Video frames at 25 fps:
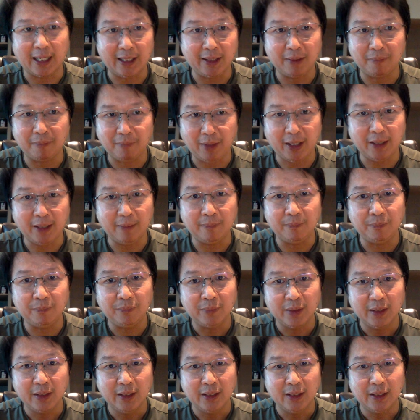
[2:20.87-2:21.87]
นหนึ่งเป็น
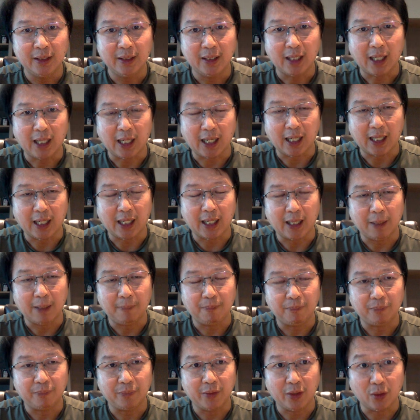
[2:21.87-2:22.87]
อ่า
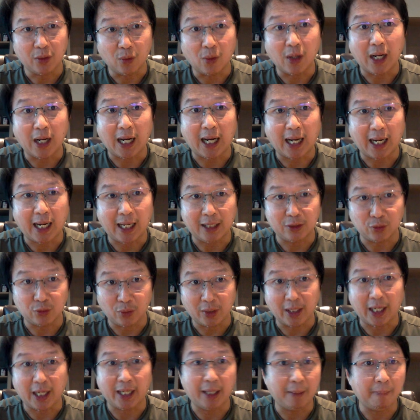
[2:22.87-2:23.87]
อีโคคาร์ส่วน
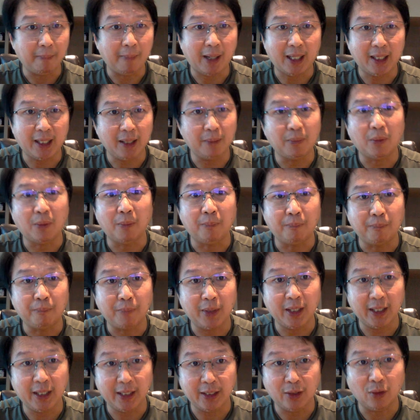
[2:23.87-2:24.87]
คันน้ำมันนี่ผมพอ
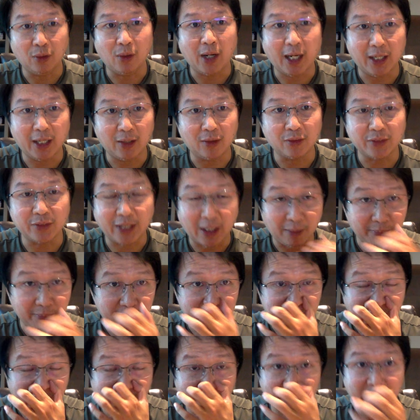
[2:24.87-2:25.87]
ดียกให้น้องสาวไป
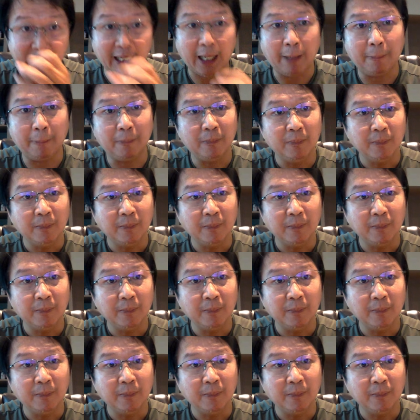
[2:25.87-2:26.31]
ใช้นะครับ